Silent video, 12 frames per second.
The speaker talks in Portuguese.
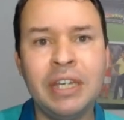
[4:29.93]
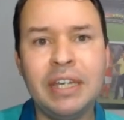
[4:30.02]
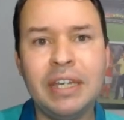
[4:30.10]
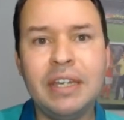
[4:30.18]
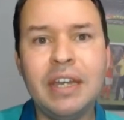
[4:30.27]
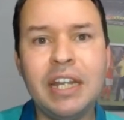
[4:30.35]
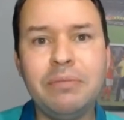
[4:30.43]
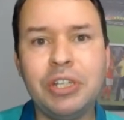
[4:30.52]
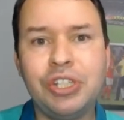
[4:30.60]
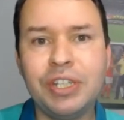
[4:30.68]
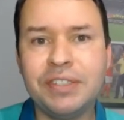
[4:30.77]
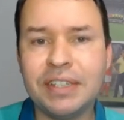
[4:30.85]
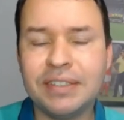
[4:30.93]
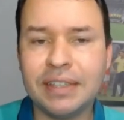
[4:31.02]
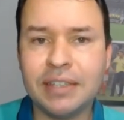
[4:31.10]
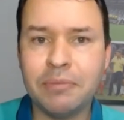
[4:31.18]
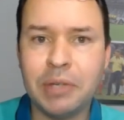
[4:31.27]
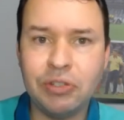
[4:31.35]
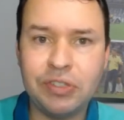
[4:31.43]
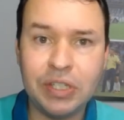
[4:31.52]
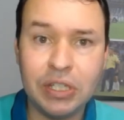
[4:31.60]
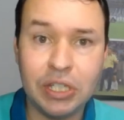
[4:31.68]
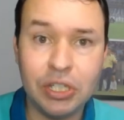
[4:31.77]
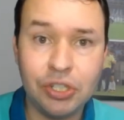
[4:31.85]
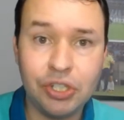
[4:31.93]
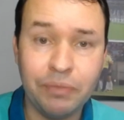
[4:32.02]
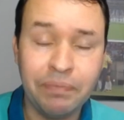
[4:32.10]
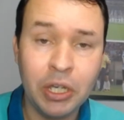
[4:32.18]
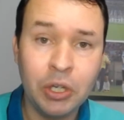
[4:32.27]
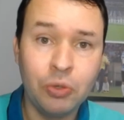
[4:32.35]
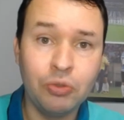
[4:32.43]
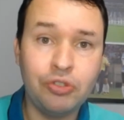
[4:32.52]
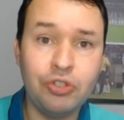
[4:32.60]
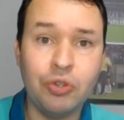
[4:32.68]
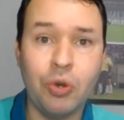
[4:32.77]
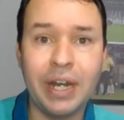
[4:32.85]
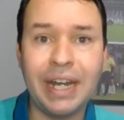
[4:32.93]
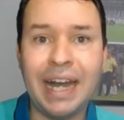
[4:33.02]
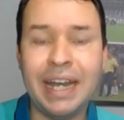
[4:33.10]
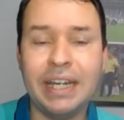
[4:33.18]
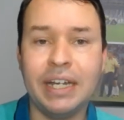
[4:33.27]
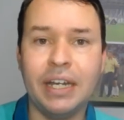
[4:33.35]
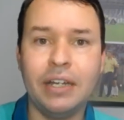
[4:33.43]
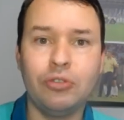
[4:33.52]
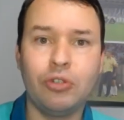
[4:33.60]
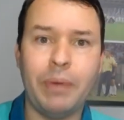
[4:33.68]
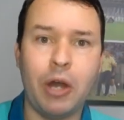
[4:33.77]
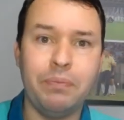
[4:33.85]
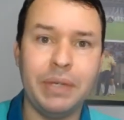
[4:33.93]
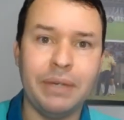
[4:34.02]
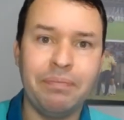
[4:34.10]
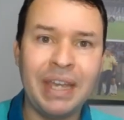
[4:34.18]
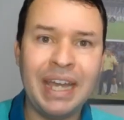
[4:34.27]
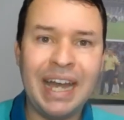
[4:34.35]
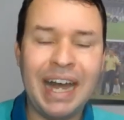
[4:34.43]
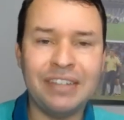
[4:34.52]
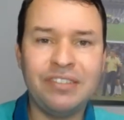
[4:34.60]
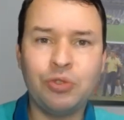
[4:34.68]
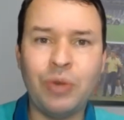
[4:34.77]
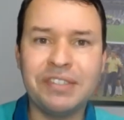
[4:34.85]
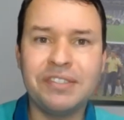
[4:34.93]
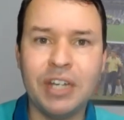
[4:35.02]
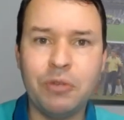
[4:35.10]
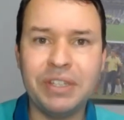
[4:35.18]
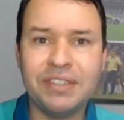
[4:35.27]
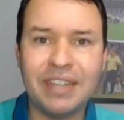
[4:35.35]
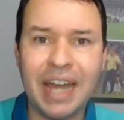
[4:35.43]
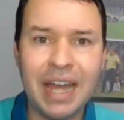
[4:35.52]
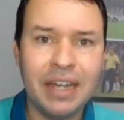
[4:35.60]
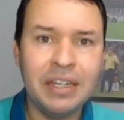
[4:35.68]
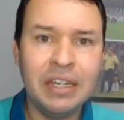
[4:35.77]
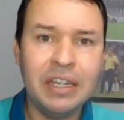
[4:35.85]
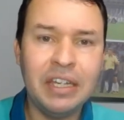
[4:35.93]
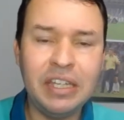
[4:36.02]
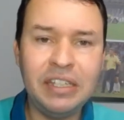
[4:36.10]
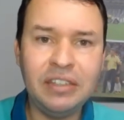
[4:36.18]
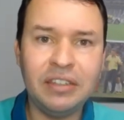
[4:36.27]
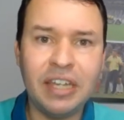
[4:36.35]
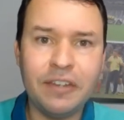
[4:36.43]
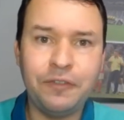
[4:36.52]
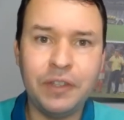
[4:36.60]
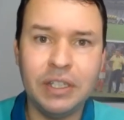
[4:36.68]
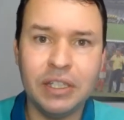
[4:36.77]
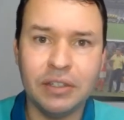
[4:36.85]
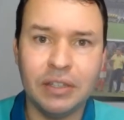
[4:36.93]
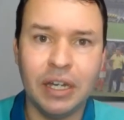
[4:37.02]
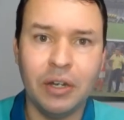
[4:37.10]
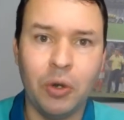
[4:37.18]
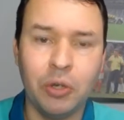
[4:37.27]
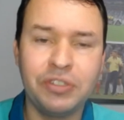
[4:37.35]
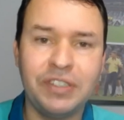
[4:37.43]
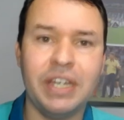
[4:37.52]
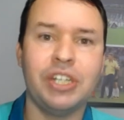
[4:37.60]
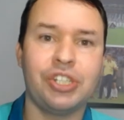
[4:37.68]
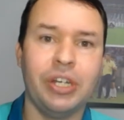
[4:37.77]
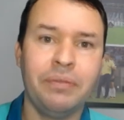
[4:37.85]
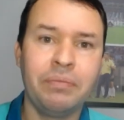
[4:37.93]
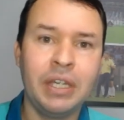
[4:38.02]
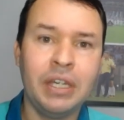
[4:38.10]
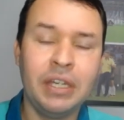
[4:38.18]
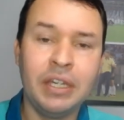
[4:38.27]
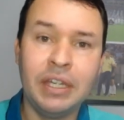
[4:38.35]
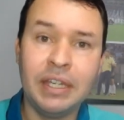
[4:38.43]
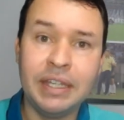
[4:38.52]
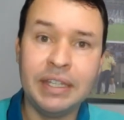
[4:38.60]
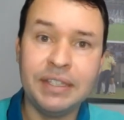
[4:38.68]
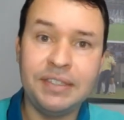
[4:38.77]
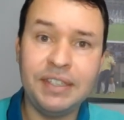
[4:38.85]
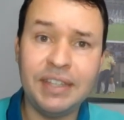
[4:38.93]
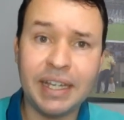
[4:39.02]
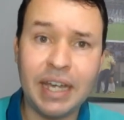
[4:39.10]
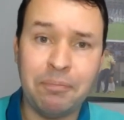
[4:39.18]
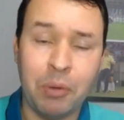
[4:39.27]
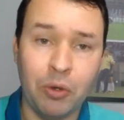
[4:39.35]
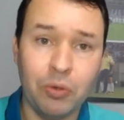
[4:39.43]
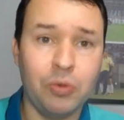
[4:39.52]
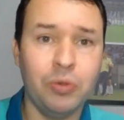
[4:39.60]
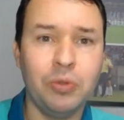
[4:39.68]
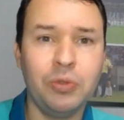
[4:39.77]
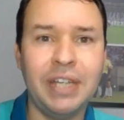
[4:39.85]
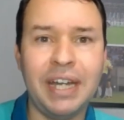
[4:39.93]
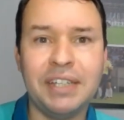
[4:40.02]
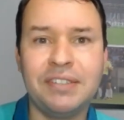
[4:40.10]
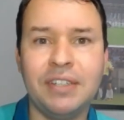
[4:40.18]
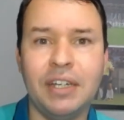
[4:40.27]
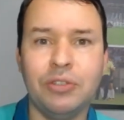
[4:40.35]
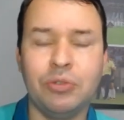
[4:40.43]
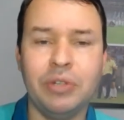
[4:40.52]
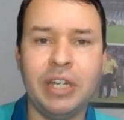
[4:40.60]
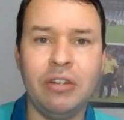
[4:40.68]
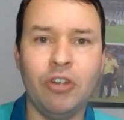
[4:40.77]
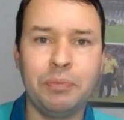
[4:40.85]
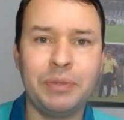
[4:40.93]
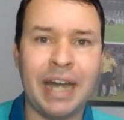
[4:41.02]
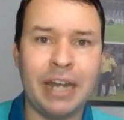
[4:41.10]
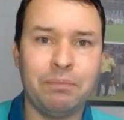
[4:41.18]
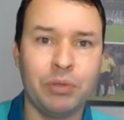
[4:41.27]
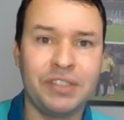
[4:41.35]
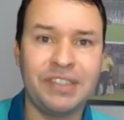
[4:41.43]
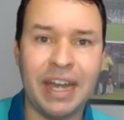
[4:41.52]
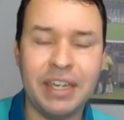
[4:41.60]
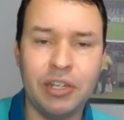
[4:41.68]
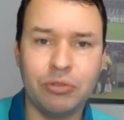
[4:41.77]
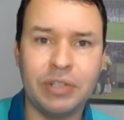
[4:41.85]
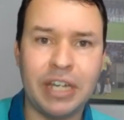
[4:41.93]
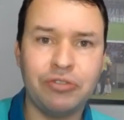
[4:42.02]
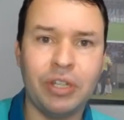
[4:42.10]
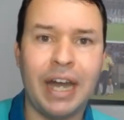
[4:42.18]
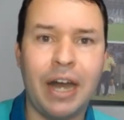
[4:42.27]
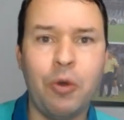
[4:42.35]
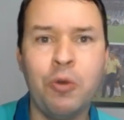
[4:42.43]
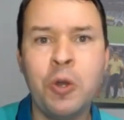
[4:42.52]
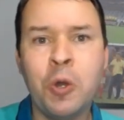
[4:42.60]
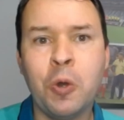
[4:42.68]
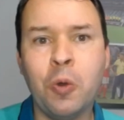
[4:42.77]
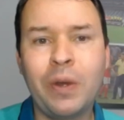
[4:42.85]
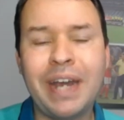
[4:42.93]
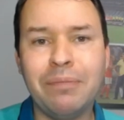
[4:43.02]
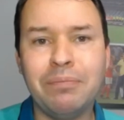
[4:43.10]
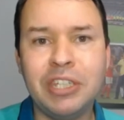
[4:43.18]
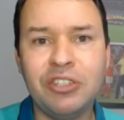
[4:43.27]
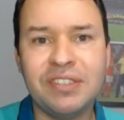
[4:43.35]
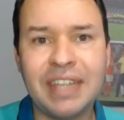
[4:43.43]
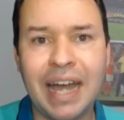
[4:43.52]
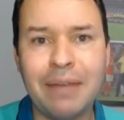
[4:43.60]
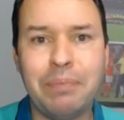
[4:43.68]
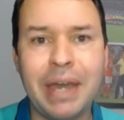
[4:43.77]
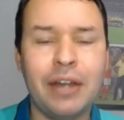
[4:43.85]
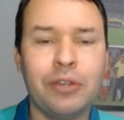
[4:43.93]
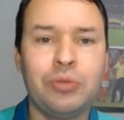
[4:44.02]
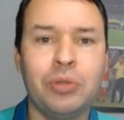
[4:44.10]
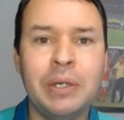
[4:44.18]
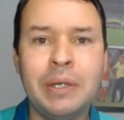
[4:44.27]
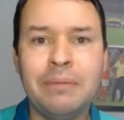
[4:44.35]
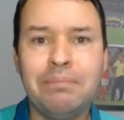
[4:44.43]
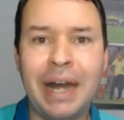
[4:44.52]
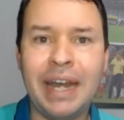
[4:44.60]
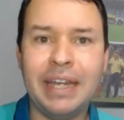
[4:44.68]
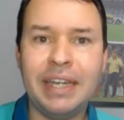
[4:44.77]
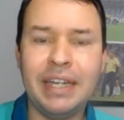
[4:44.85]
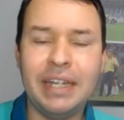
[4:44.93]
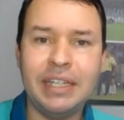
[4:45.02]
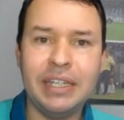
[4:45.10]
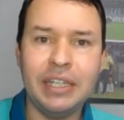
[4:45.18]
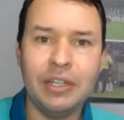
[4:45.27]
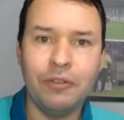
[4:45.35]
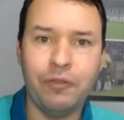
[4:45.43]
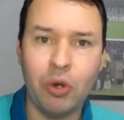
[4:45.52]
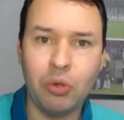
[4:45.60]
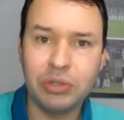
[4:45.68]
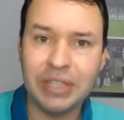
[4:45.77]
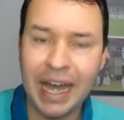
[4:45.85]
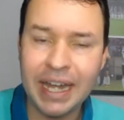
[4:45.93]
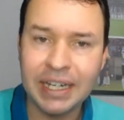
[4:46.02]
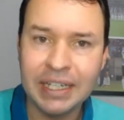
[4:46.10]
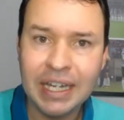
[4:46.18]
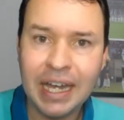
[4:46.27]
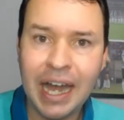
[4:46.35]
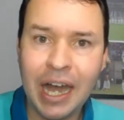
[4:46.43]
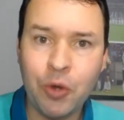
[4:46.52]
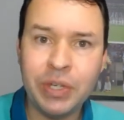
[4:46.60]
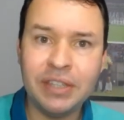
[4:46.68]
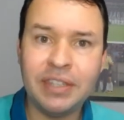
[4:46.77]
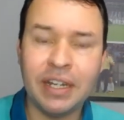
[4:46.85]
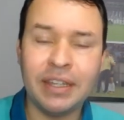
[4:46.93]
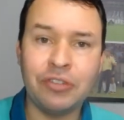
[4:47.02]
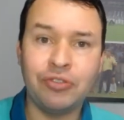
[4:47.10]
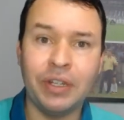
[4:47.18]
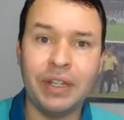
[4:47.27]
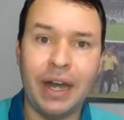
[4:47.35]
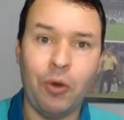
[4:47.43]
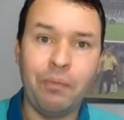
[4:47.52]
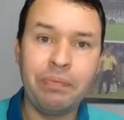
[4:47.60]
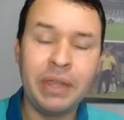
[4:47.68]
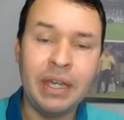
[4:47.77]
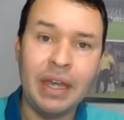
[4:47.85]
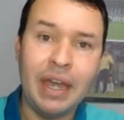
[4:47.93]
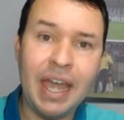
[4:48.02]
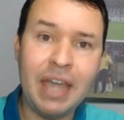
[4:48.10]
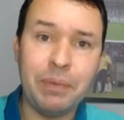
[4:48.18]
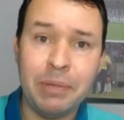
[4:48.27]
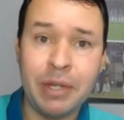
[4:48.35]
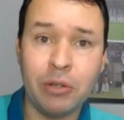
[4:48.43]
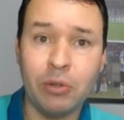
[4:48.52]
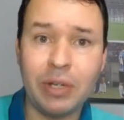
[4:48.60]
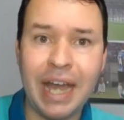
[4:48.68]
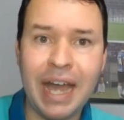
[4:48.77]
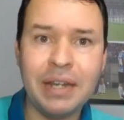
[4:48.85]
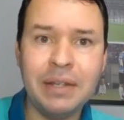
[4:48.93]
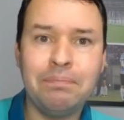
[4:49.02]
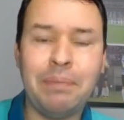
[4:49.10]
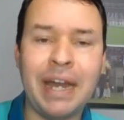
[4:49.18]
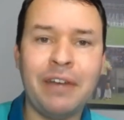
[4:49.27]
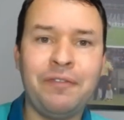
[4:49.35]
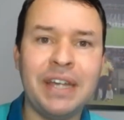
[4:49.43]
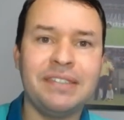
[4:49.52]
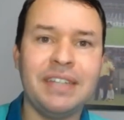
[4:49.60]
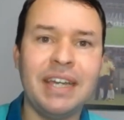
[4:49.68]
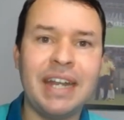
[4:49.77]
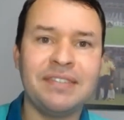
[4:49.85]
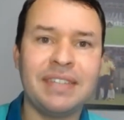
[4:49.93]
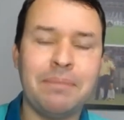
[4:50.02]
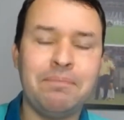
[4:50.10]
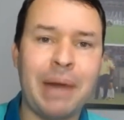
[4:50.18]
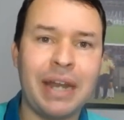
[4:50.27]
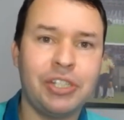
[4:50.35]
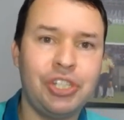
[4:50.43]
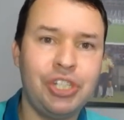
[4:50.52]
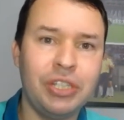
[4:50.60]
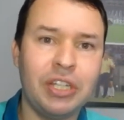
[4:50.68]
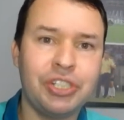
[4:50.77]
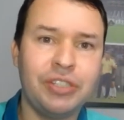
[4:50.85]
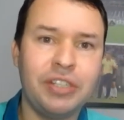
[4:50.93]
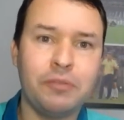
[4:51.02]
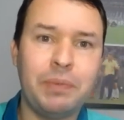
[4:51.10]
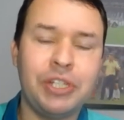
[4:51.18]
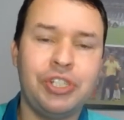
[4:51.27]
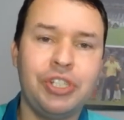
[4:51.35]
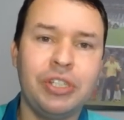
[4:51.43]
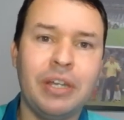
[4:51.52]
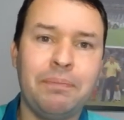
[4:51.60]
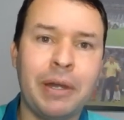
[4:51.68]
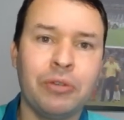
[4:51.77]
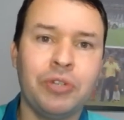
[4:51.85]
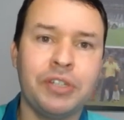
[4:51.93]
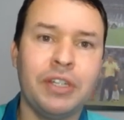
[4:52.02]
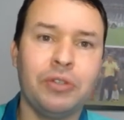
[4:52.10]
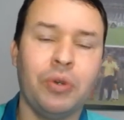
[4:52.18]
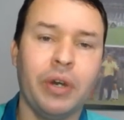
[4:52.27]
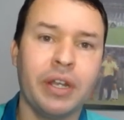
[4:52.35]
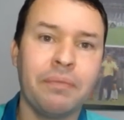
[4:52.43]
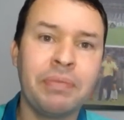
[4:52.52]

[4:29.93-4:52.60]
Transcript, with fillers: e ele me disse exatamente o seguinte, o senhor Alejandro Balbi. A situação está indefinida, ou seja, se daqui a pouco o D'Alessandro ele optar por sair do Nacional, o caminho está aberto para ele voltar ao Internacional. Em primeiro lugar, para fazer esta partida de despedida para o torcedor.